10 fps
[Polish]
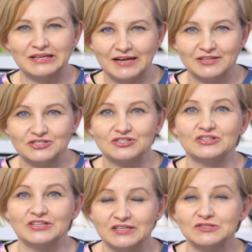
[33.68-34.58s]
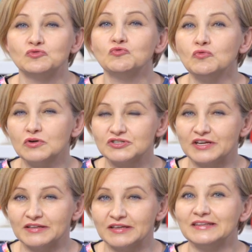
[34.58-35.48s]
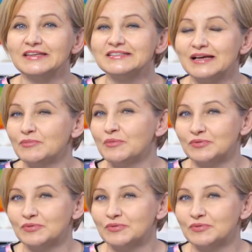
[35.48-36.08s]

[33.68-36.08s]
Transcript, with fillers: graczy jest ułożenie tej samej